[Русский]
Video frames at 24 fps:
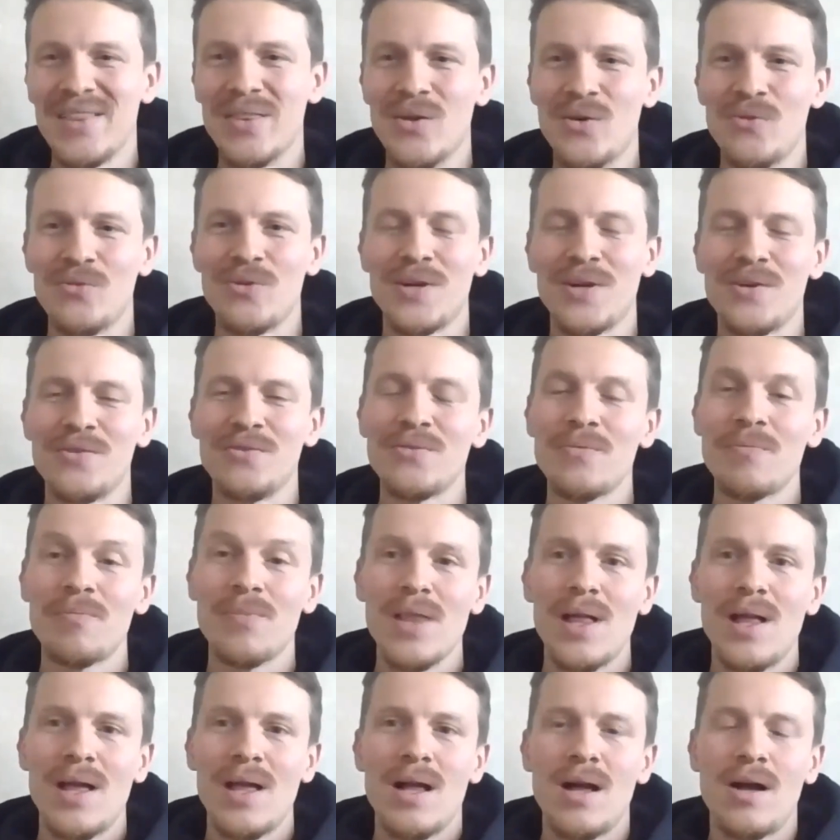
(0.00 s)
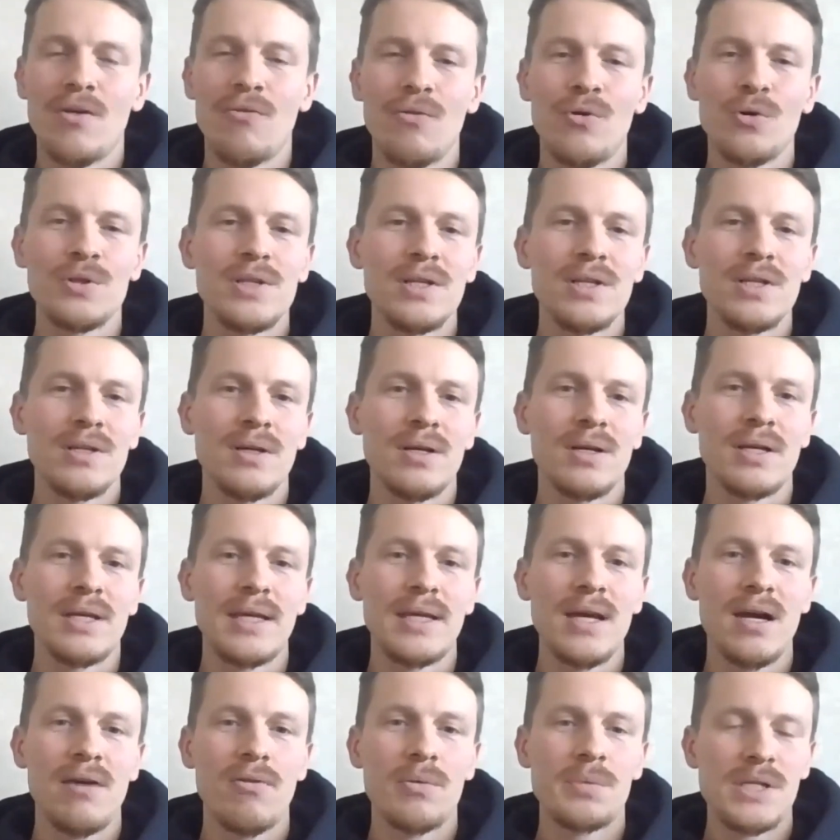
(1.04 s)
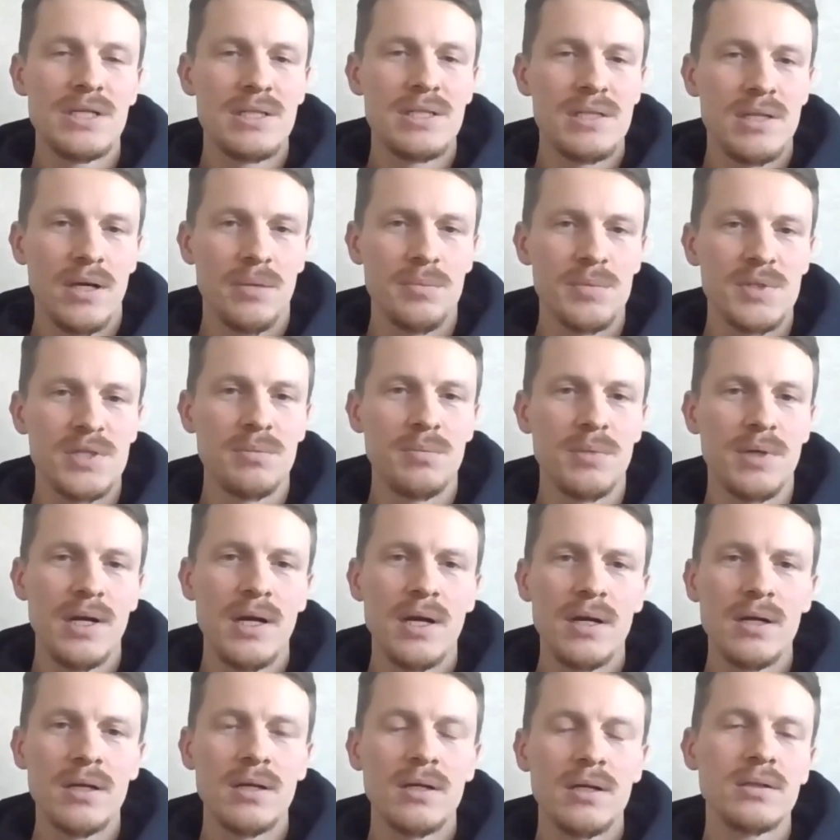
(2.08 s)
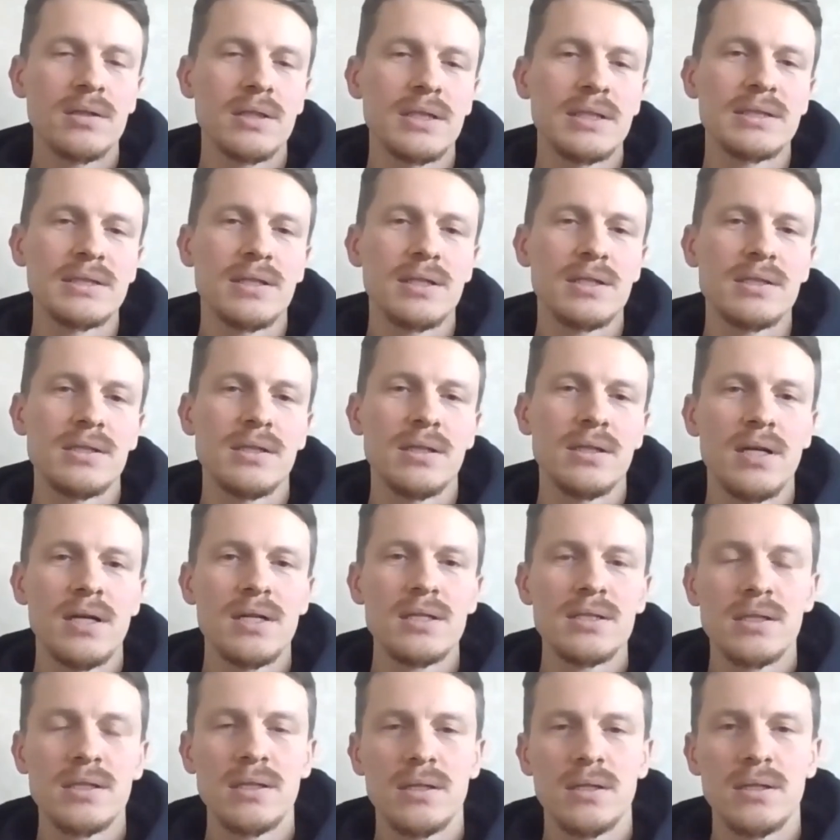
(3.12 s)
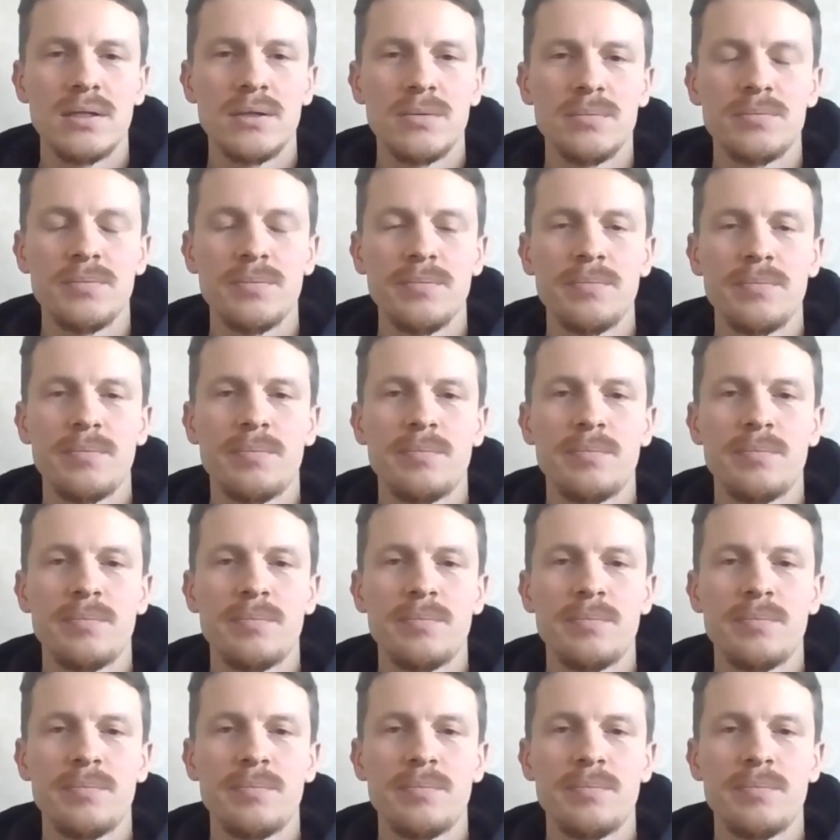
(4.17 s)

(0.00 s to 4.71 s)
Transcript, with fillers: Новиков. А вот, э, я вообще сам сибиряк из Красноярска.